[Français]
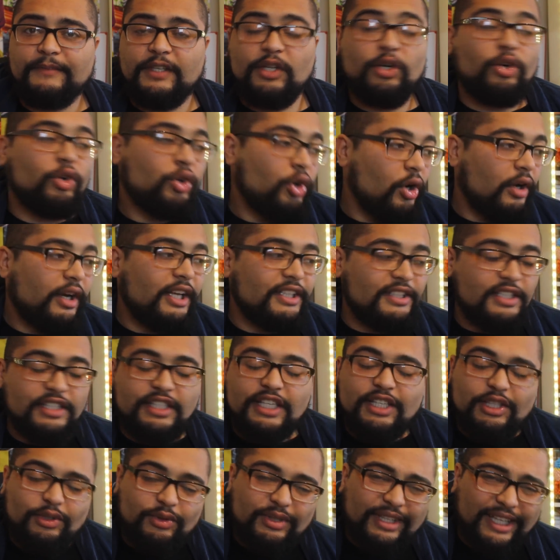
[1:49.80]
et encore là,
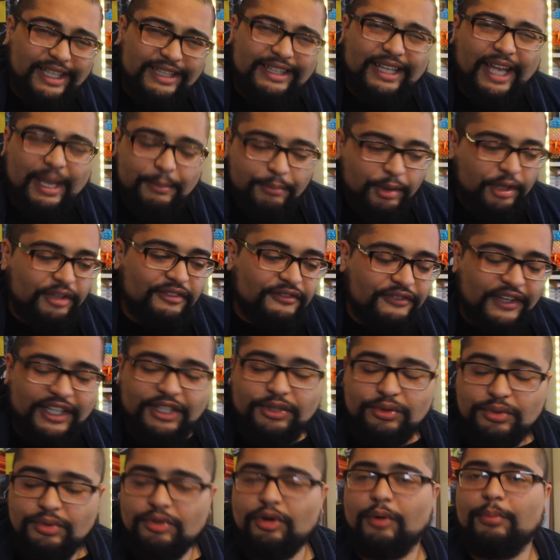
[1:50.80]
c'était de très très bonnes
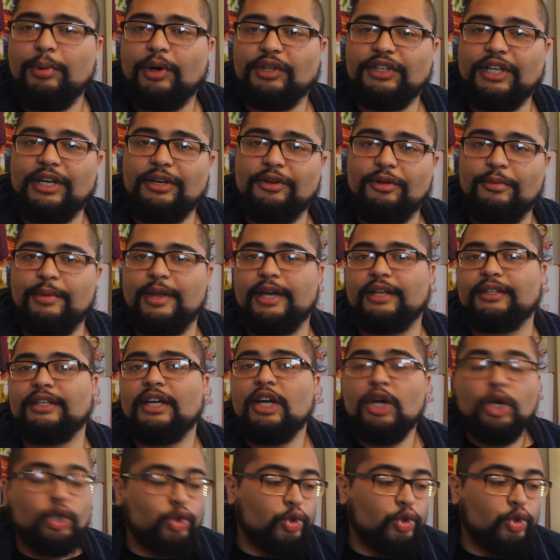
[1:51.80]
factures, bordel de merde.